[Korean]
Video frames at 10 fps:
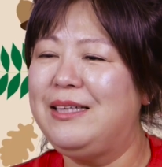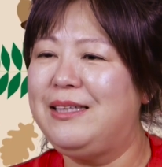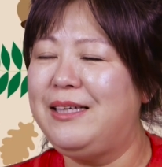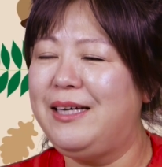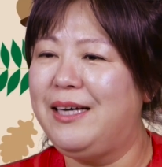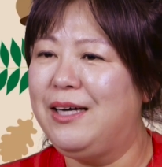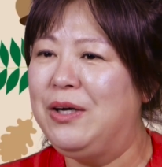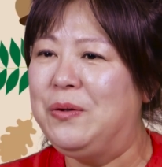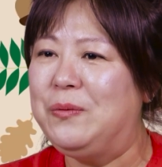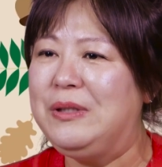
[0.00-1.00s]
개띠
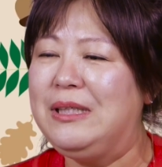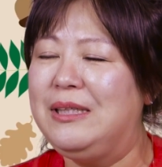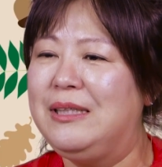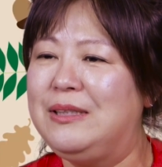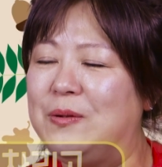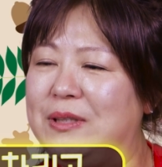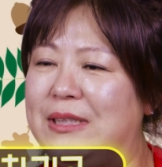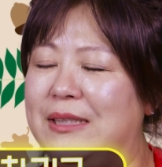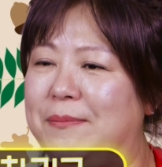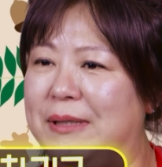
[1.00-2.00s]
오늘은
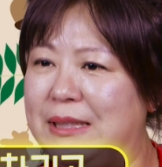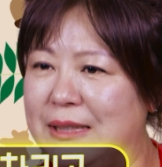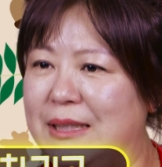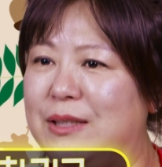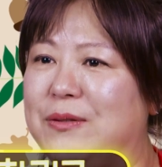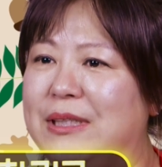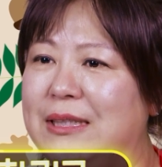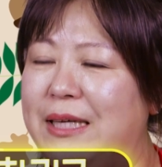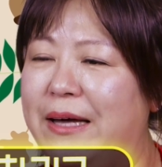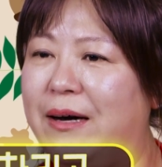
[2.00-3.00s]
정신을 바짝 차리고
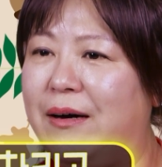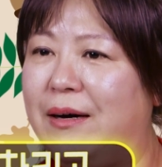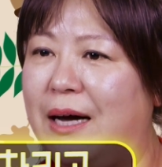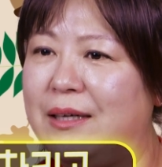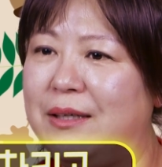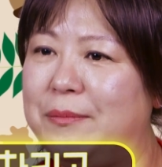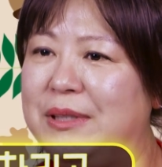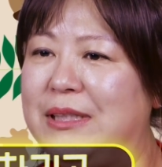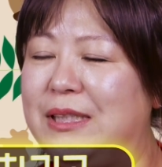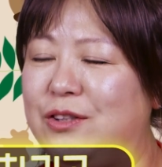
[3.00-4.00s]
사세요 안
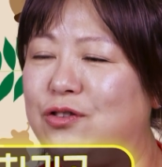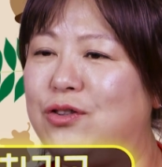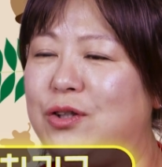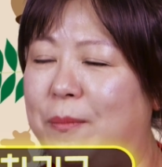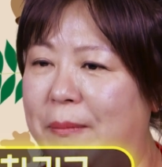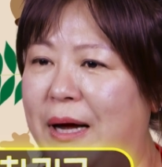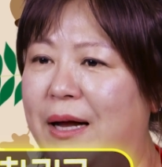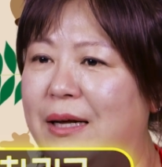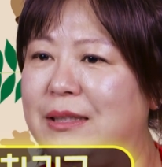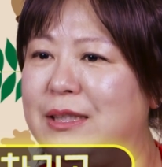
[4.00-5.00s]
그러면 실수
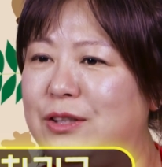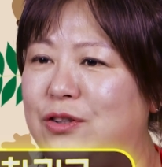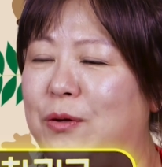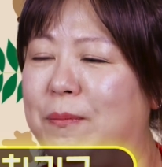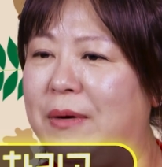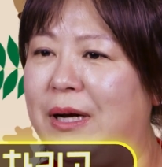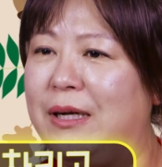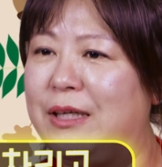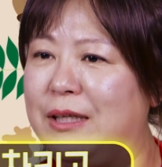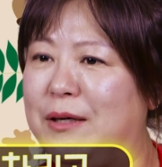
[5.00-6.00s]
연발 실수
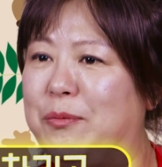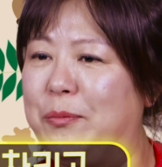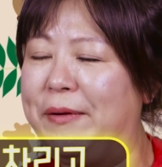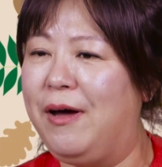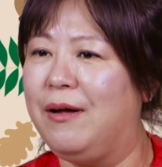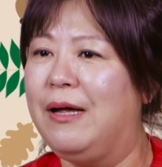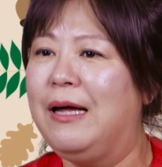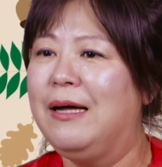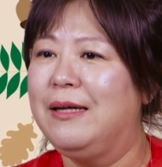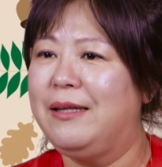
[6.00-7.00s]
연발을 되다 보면
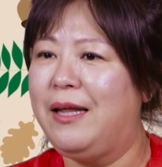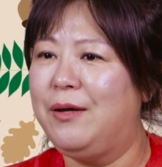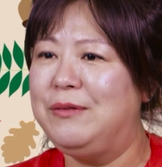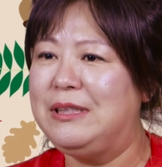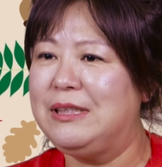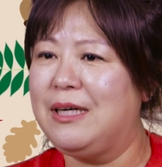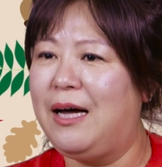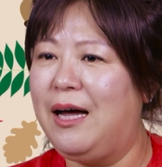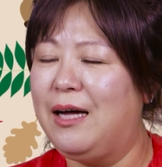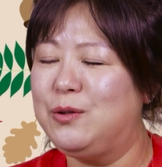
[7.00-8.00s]
내
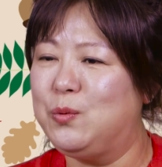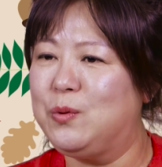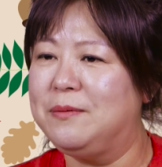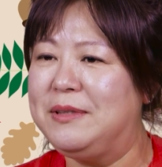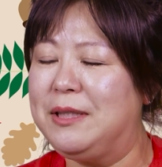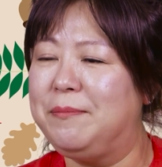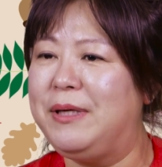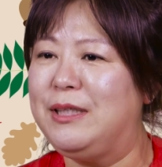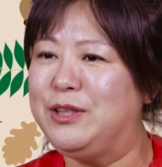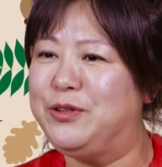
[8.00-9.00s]
위치가 조금
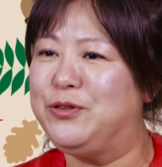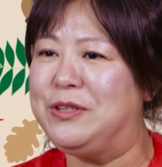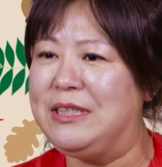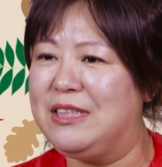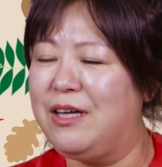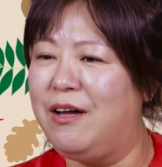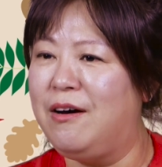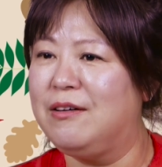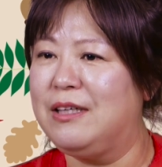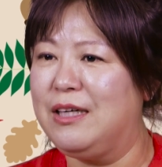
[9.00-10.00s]
창피해질 수도
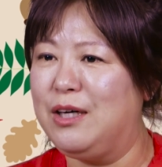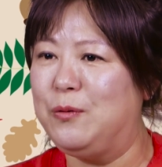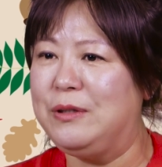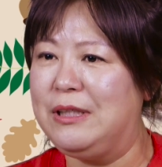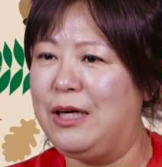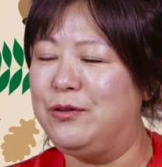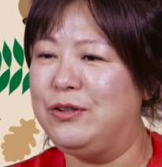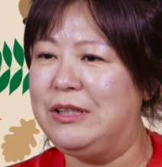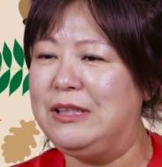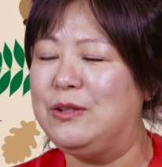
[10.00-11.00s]
있어요 그러니까 오늘
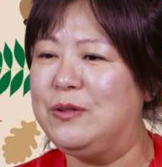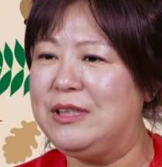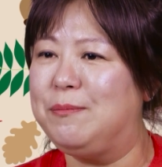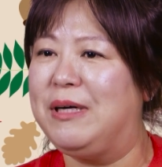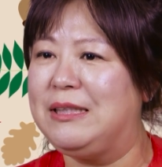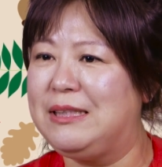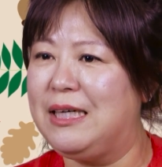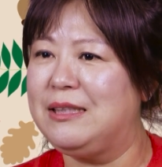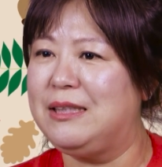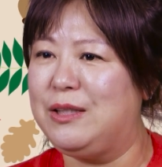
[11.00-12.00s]
하루는 정신
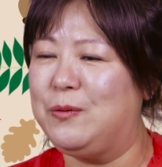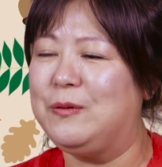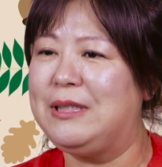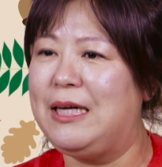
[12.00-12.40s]
바짝 차리고